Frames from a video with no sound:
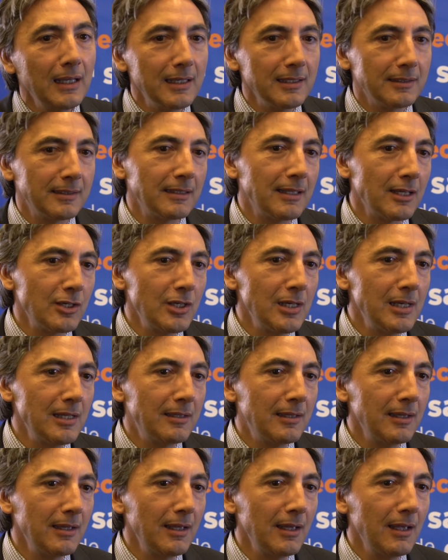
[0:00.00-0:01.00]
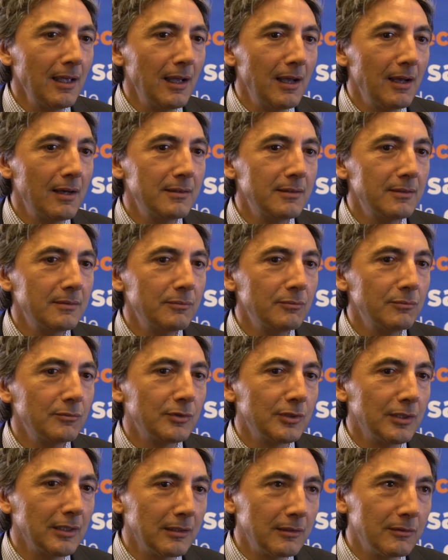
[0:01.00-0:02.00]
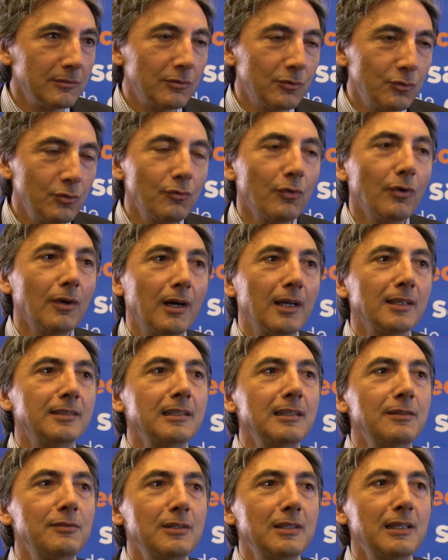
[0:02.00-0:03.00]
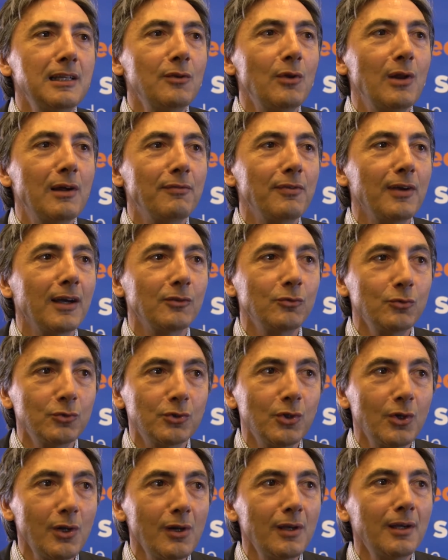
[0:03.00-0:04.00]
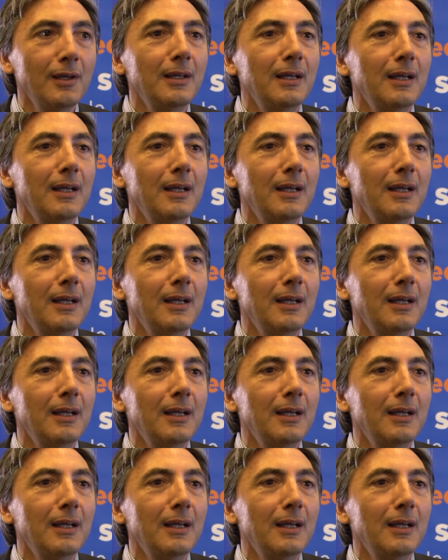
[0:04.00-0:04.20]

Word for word: Et cette agilité, c'est souvent assez difficile de la faire tout seul,